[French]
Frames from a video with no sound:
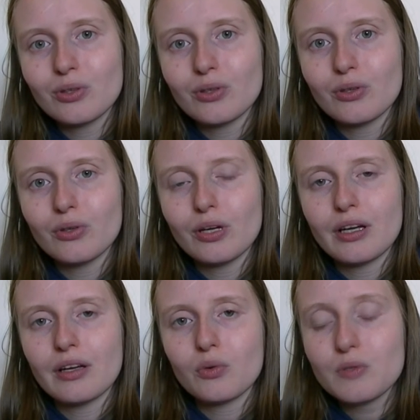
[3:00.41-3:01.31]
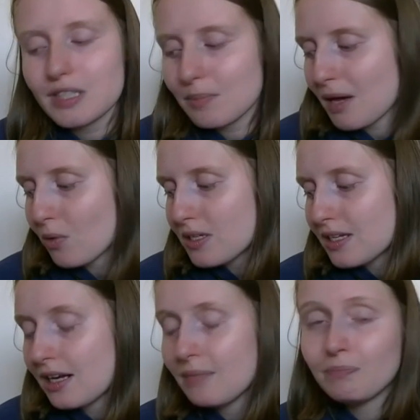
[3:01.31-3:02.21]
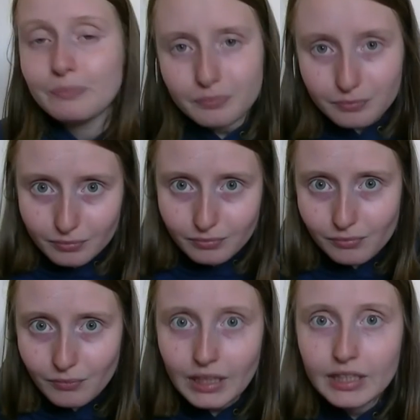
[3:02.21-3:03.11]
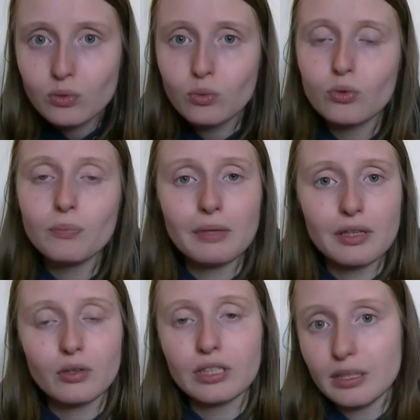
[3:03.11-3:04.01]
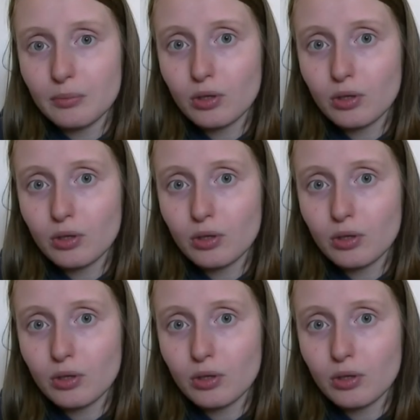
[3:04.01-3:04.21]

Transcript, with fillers: un conseiller paroissial et donc maintenant qu'il est mort,